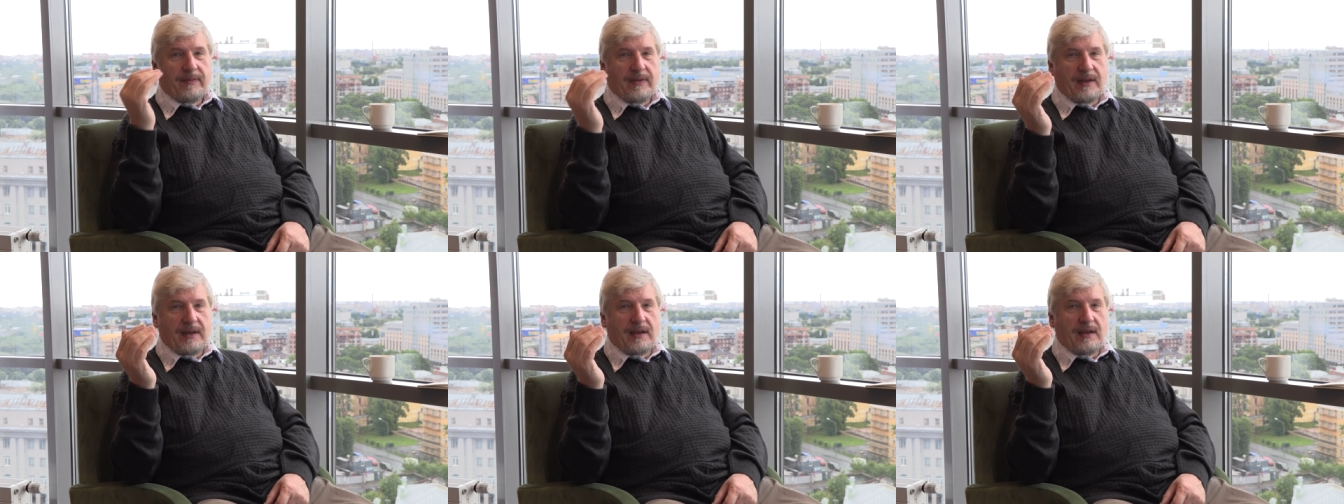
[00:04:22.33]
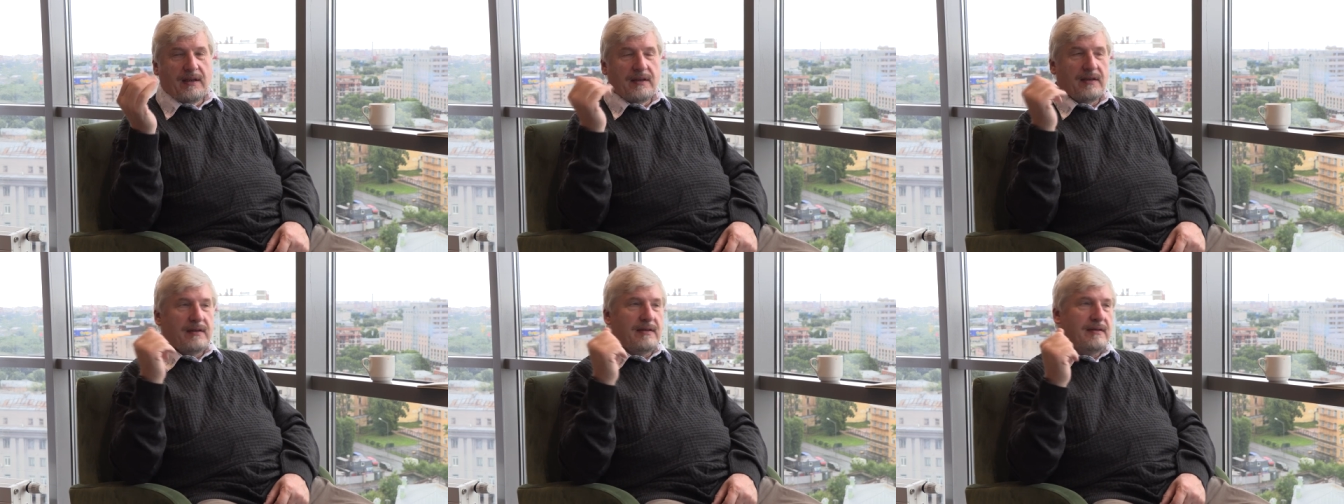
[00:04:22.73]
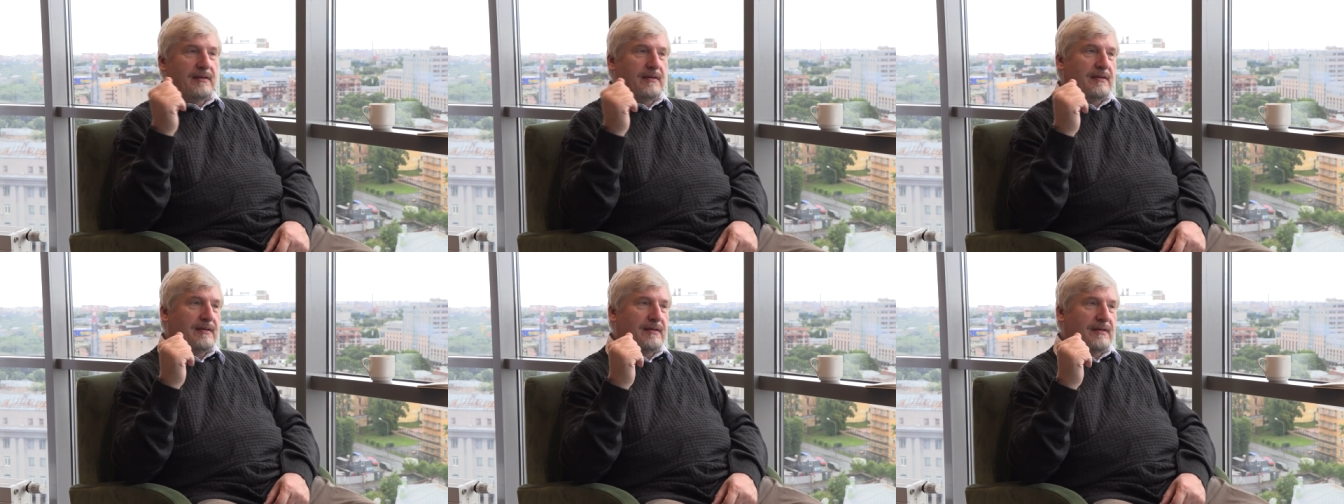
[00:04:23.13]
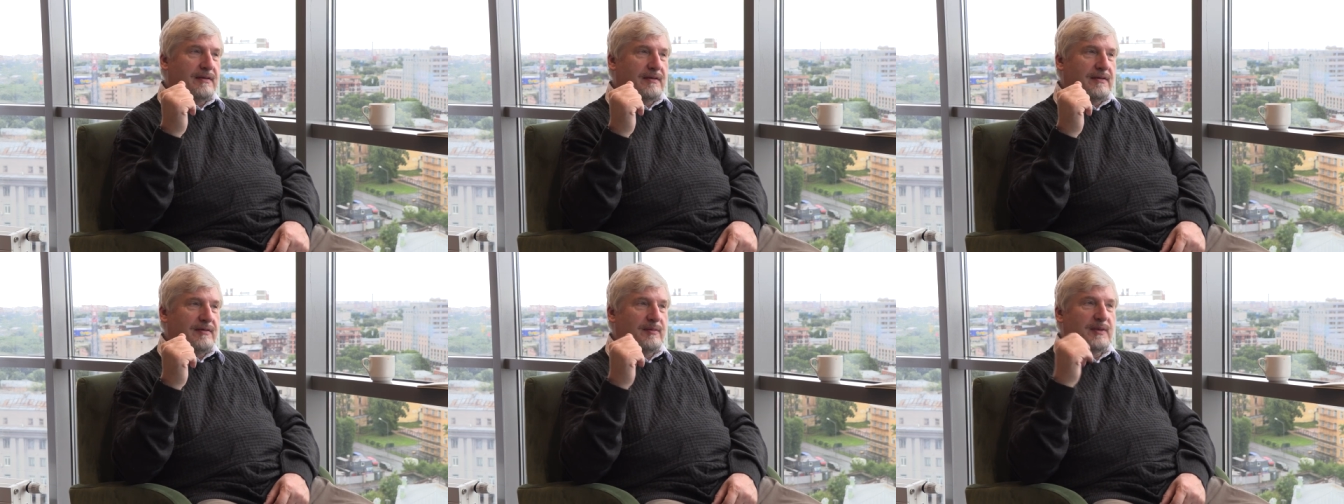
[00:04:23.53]
для
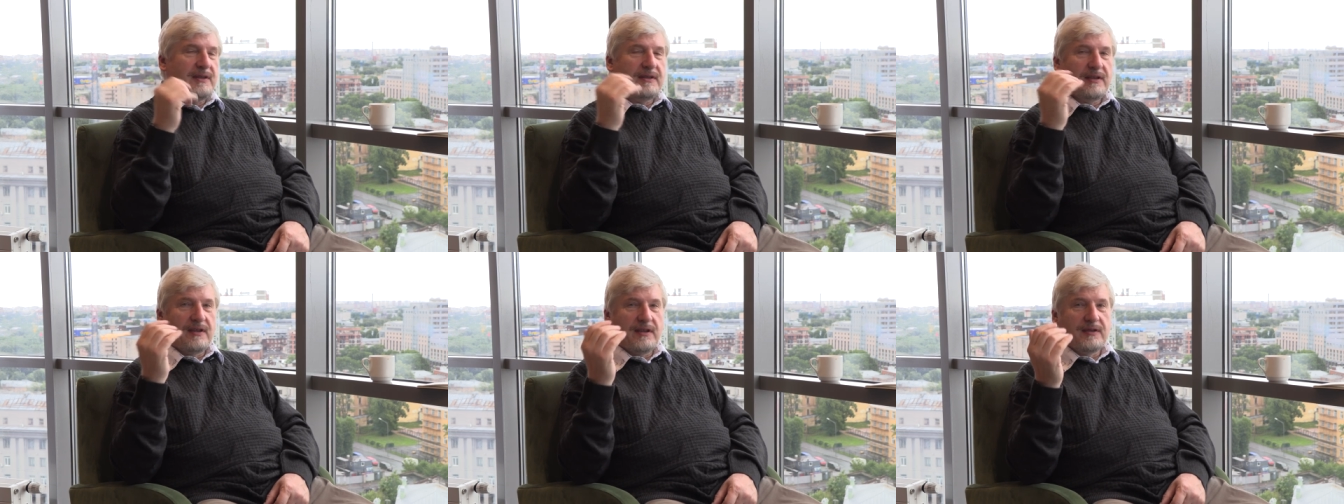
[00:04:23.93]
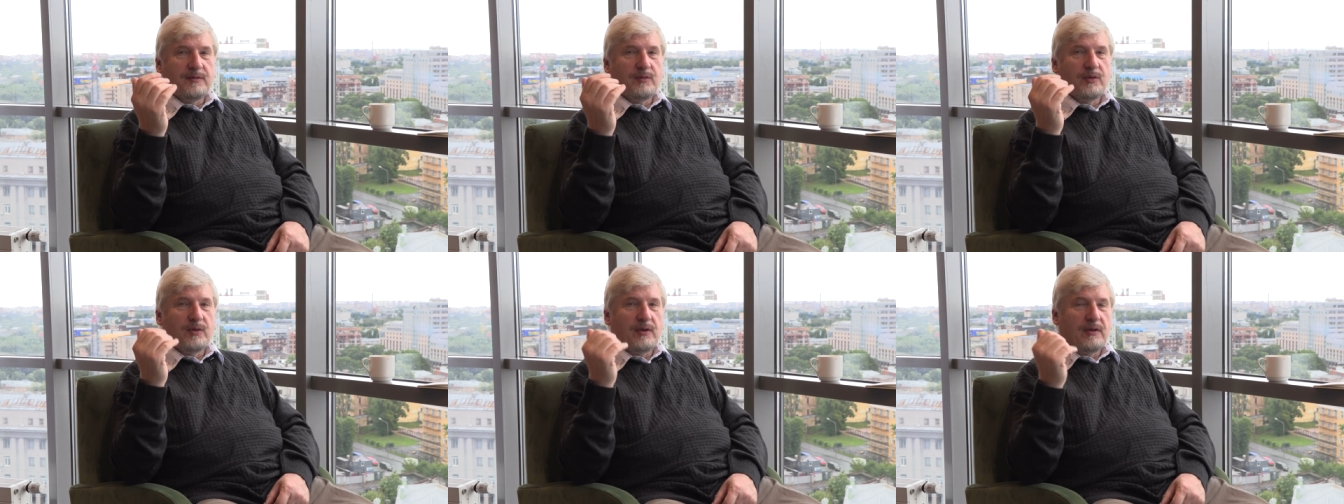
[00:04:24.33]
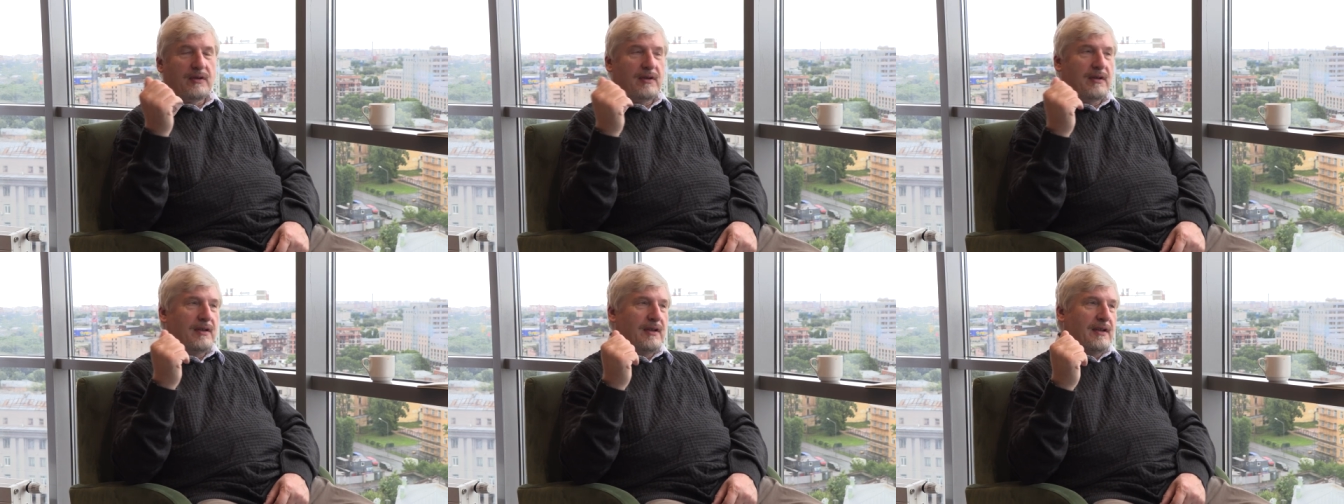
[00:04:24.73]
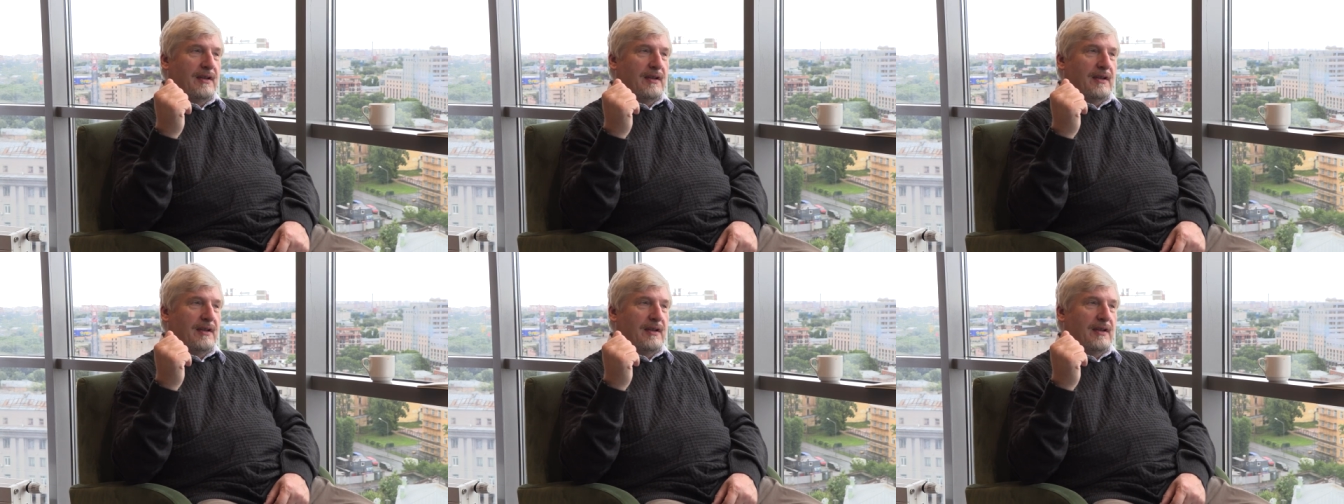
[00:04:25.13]
э, в мастера спорта